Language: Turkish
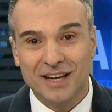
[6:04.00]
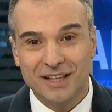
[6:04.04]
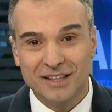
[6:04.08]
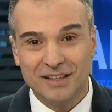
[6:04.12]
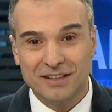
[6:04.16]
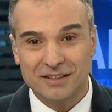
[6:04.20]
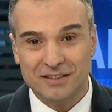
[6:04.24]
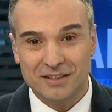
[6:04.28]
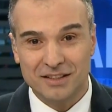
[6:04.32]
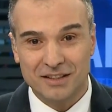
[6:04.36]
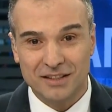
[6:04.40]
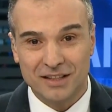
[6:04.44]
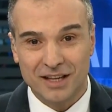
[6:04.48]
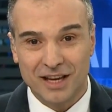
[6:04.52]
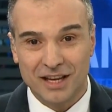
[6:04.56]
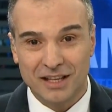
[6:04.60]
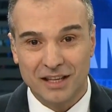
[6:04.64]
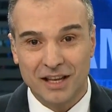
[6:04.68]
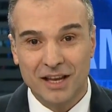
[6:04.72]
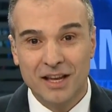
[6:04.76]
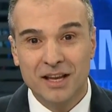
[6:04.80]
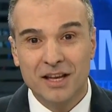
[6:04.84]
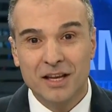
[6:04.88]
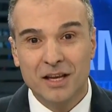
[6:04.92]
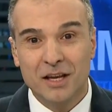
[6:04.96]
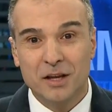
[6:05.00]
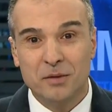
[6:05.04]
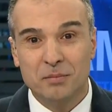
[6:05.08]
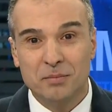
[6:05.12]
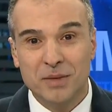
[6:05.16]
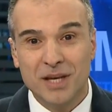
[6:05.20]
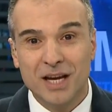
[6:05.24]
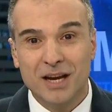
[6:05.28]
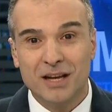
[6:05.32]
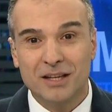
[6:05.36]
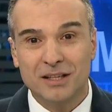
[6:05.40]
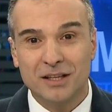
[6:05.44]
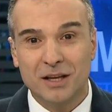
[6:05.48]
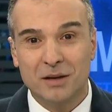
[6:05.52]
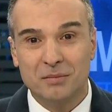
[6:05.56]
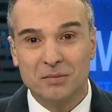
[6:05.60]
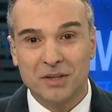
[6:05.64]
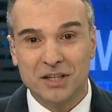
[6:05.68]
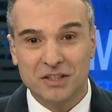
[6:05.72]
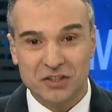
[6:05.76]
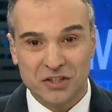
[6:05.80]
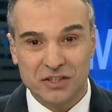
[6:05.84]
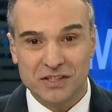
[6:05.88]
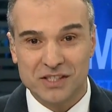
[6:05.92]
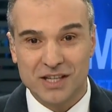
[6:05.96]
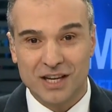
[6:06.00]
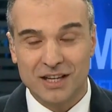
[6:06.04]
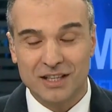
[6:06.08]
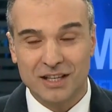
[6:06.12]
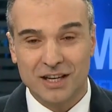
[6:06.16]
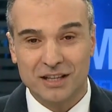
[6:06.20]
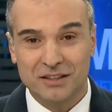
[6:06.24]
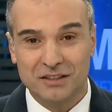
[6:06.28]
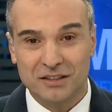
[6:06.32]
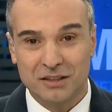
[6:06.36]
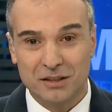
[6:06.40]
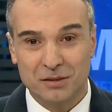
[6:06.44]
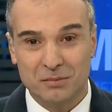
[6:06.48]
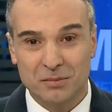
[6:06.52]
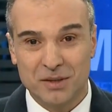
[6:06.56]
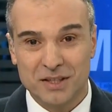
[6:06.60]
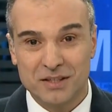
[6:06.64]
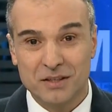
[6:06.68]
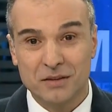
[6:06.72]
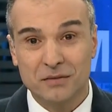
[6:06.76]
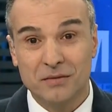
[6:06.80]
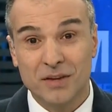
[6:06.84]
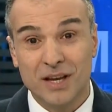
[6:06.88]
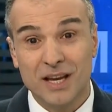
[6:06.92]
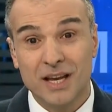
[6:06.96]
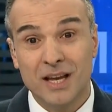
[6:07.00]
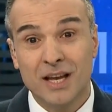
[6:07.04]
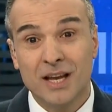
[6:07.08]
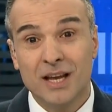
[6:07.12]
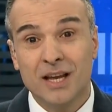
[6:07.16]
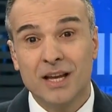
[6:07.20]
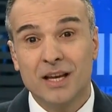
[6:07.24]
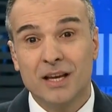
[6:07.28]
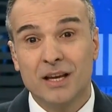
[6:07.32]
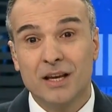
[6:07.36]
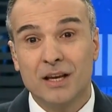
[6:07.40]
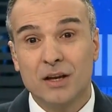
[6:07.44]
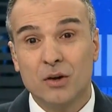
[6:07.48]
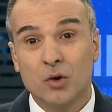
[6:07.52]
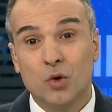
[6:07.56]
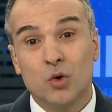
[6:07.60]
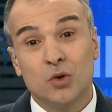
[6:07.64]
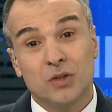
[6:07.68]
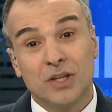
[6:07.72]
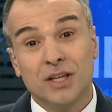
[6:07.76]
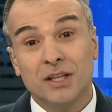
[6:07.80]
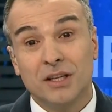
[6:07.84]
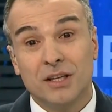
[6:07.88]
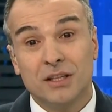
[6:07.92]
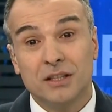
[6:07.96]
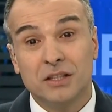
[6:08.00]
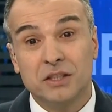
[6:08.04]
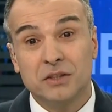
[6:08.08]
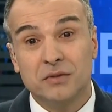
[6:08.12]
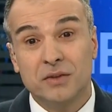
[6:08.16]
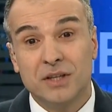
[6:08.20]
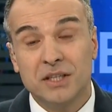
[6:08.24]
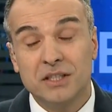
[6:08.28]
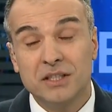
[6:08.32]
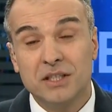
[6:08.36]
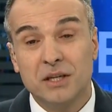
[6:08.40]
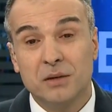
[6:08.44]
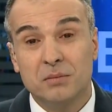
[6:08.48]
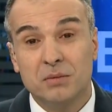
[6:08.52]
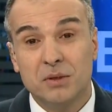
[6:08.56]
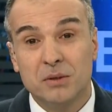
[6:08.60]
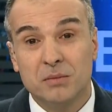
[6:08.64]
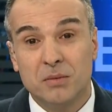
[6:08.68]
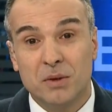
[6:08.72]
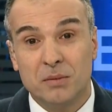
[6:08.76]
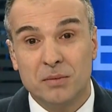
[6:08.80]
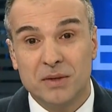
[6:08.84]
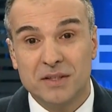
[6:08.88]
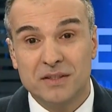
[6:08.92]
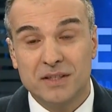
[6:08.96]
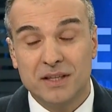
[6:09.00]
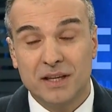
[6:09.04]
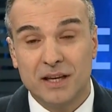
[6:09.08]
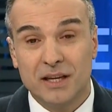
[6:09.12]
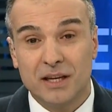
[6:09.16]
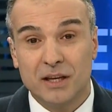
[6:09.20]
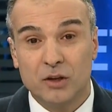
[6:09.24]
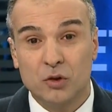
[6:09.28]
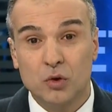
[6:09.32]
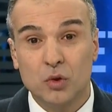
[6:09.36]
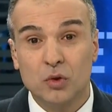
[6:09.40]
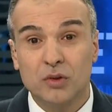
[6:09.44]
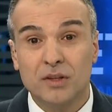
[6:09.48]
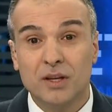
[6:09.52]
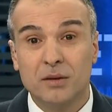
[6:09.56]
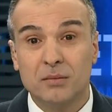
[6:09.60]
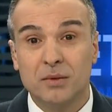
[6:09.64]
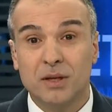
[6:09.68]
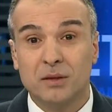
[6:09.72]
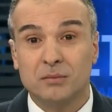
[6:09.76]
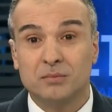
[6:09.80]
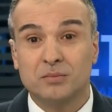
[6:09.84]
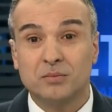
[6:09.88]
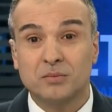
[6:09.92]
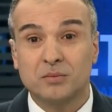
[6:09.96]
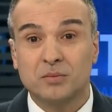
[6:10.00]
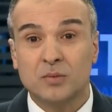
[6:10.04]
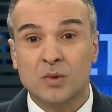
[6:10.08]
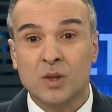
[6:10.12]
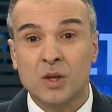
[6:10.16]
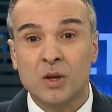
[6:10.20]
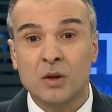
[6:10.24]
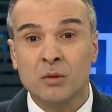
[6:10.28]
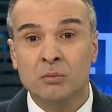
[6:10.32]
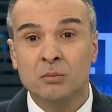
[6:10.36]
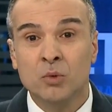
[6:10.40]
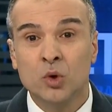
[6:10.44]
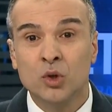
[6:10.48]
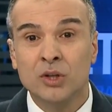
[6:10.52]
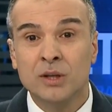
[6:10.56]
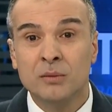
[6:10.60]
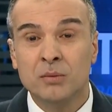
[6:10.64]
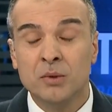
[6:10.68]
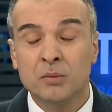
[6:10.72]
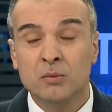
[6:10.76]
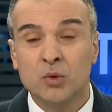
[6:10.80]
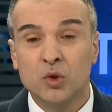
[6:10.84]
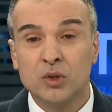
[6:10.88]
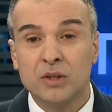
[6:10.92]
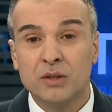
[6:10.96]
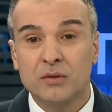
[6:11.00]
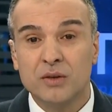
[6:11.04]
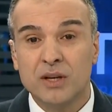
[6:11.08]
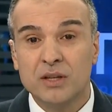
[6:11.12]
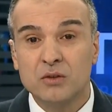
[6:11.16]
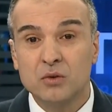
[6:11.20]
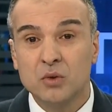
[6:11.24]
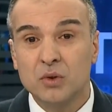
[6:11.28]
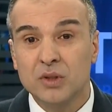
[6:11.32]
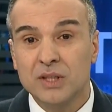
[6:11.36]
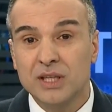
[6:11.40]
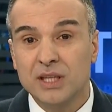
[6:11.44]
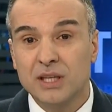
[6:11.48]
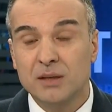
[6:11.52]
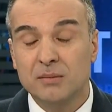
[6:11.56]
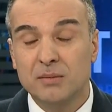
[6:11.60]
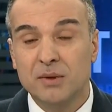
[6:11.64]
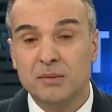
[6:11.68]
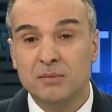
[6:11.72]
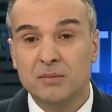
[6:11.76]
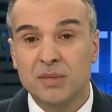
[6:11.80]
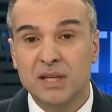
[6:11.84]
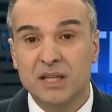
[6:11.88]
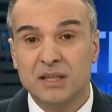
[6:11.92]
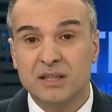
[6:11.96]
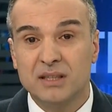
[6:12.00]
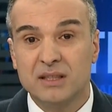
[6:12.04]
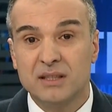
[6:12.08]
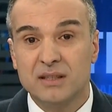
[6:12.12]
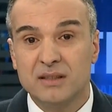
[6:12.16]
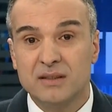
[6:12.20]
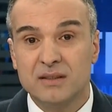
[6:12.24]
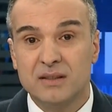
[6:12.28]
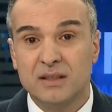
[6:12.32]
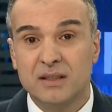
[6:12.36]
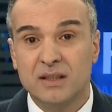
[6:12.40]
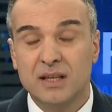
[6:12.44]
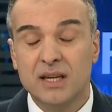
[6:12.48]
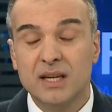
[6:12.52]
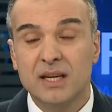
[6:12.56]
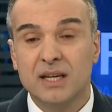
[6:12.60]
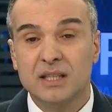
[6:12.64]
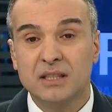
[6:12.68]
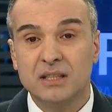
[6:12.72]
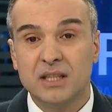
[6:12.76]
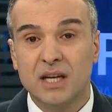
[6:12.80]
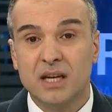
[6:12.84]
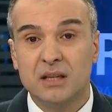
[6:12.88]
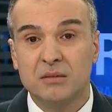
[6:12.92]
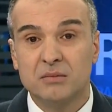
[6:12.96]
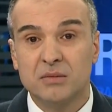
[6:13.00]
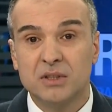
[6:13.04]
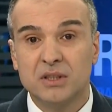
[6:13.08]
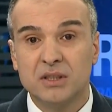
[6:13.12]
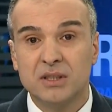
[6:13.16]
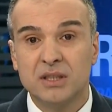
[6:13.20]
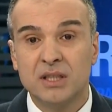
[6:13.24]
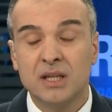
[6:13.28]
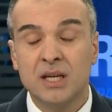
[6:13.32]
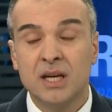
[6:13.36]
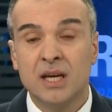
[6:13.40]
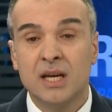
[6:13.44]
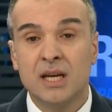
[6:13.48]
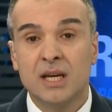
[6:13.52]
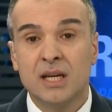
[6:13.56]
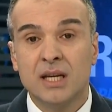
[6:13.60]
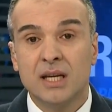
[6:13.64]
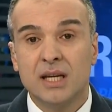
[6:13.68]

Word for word: en azından e, bir anlamda cezalandırılması ve e, oradan alışveriş yapılmaması gerekiyor. Tabii Böyle bir motivasyon 2001 krizinde yaşanmıştı.